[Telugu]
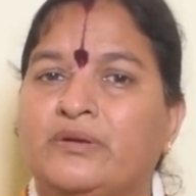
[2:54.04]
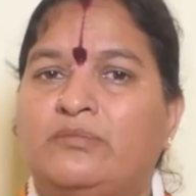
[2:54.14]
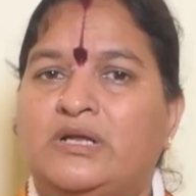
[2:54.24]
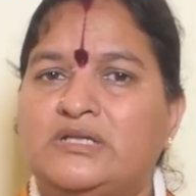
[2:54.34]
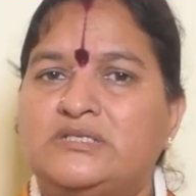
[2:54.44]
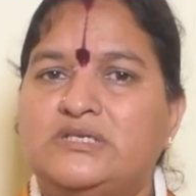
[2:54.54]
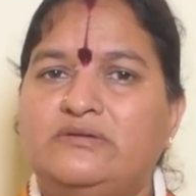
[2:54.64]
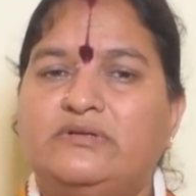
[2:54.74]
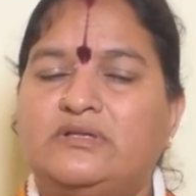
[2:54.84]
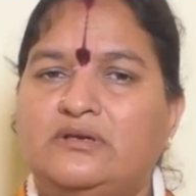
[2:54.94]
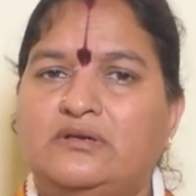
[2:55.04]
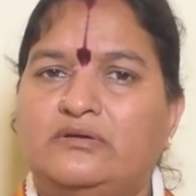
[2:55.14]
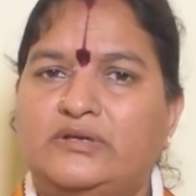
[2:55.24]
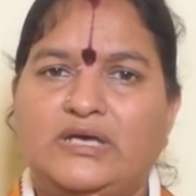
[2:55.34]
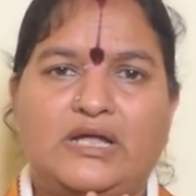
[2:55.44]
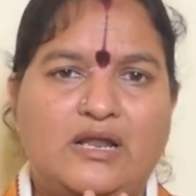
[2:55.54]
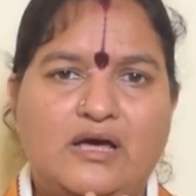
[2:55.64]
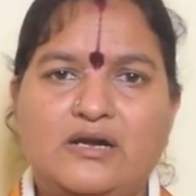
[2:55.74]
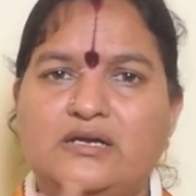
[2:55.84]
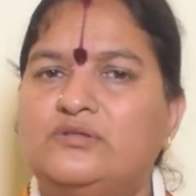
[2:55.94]
మన జీవితంలో
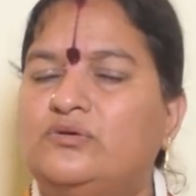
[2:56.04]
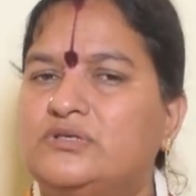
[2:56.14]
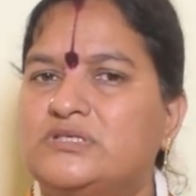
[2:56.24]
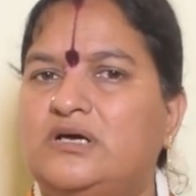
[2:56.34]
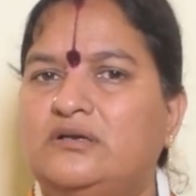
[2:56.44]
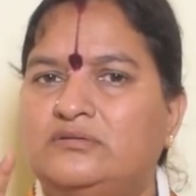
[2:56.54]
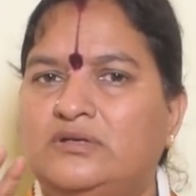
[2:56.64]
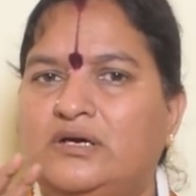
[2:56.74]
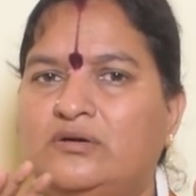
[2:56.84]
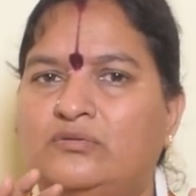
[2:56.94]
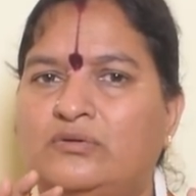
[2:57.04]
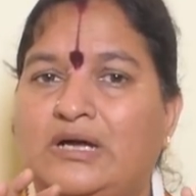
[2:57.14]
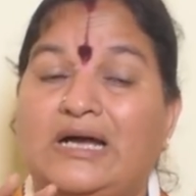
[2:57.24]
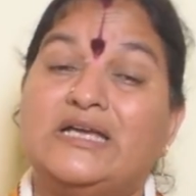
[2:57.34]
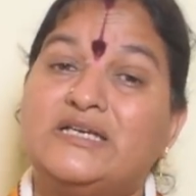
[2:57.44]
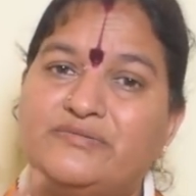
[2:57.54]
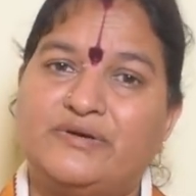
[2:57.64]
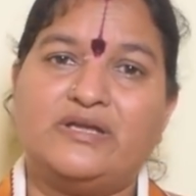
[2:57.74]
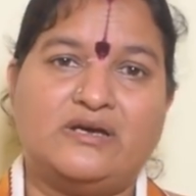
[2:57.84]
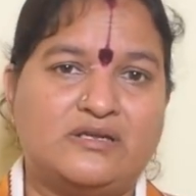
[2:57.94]
ఎలాంటి దోషాలు ఉన్నా కూడా
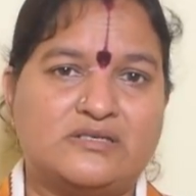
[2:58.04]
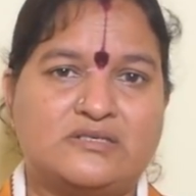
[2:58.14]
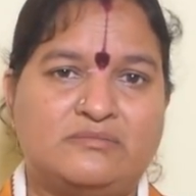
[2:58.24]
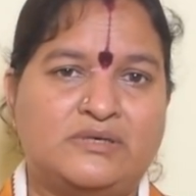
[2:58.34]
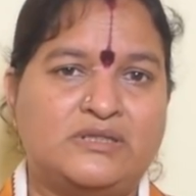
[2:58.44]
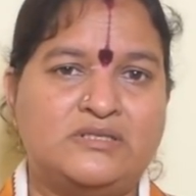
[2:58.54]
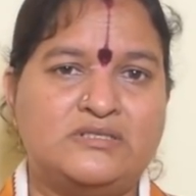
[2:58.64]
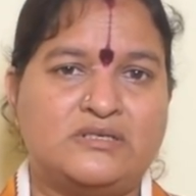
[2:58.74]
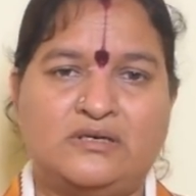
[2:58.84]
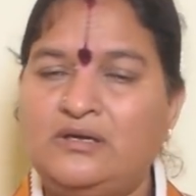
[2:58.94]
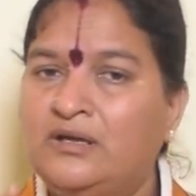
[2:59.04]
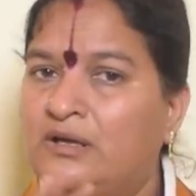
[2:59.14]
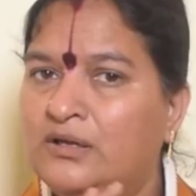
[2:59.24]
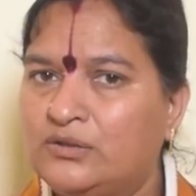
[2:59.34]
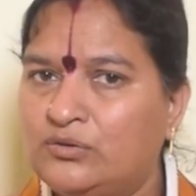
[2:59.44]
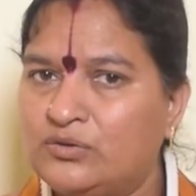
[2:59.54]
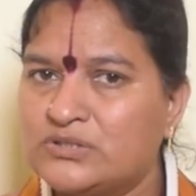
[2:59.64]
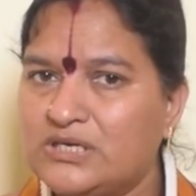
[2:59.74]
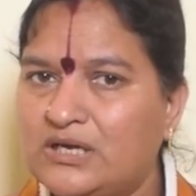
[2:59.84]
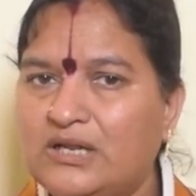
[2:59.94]
ఐశ్వర్యానికి సంబంధించిన
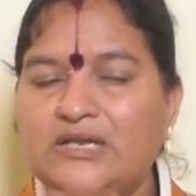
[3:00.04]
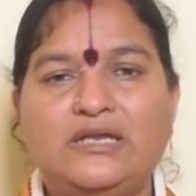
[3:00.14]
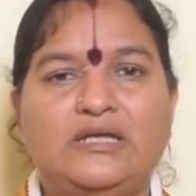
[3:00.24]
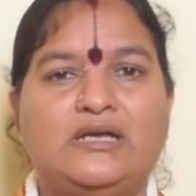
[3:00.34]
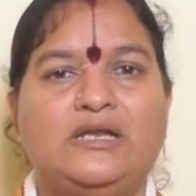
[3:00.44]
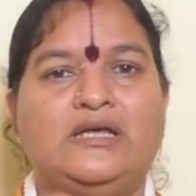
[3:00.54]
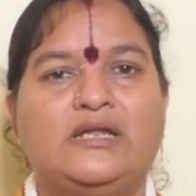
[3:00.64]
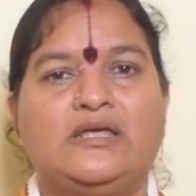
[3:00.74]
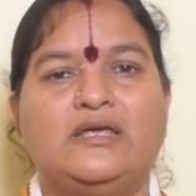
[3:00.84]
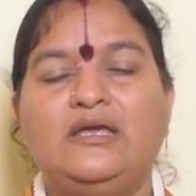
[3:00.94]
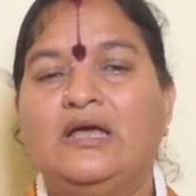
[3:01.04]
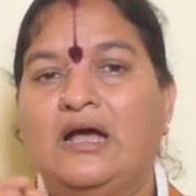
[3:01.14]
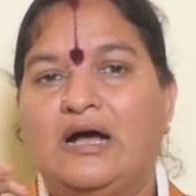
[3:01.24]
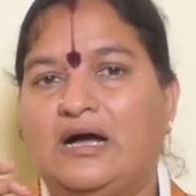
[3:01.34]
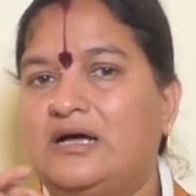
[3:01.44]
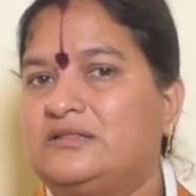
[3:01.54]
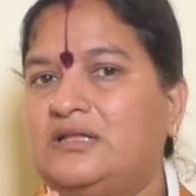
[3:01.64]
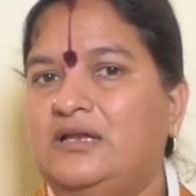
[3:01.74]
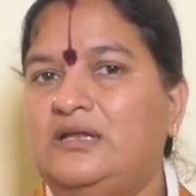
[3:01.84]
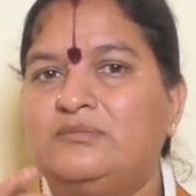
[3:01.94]
దోషాలన్నీ క్లియర్ అయ్యి ఆ
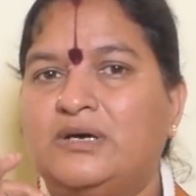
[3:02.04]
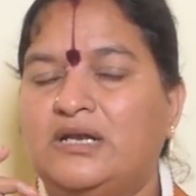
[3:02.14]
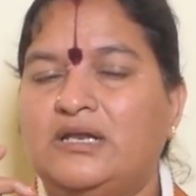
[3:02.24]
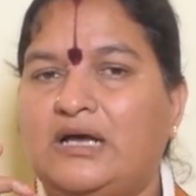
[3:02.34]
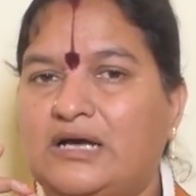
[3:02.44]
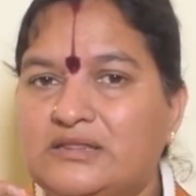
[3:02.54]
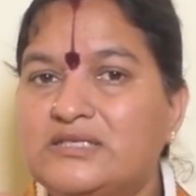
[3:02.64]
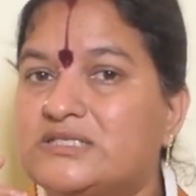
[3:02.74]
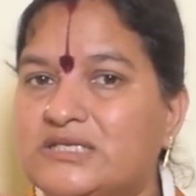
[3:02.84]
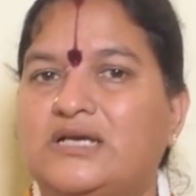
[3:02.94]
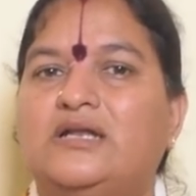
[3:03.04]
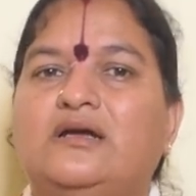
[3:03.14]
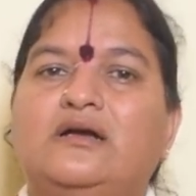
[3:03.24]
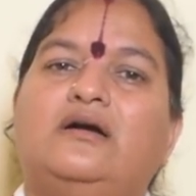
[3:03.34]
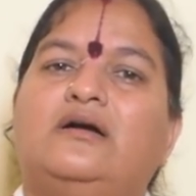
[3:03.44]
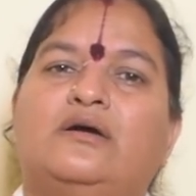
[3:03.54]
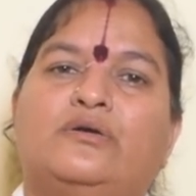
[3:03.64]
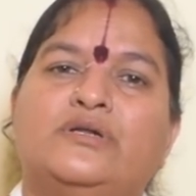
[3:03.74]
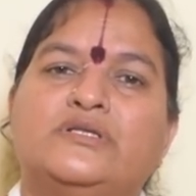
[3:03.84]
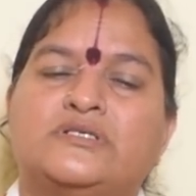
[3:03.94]
తల్లి మనల్ని అతి శీఘ్రంగా
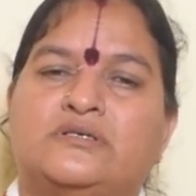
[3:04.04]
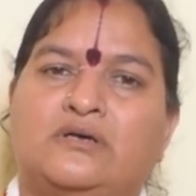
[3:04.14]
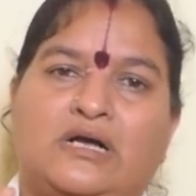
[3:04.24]
కరుణించడం